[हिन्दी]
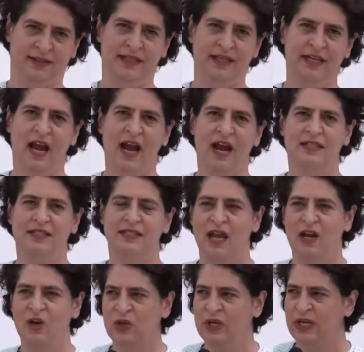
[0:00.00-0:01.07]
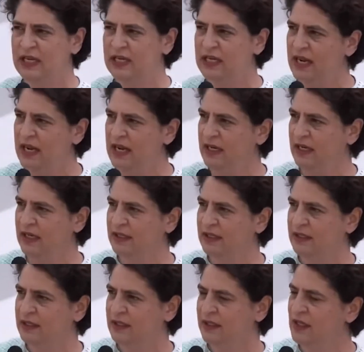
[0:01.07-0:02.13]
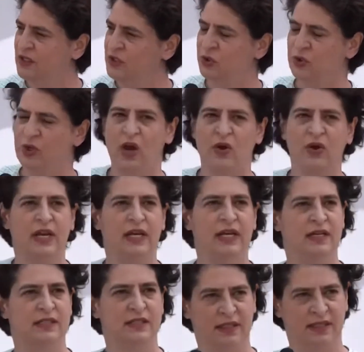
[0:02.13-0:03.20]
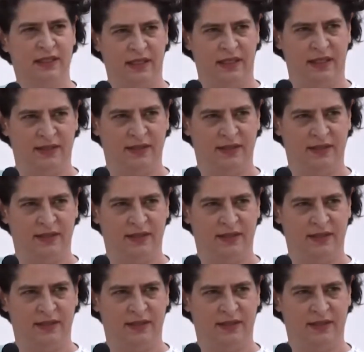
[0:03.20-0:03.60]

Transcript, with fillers: कि आठ सालों के लिए ये चुनाव नहीं लड़ सकते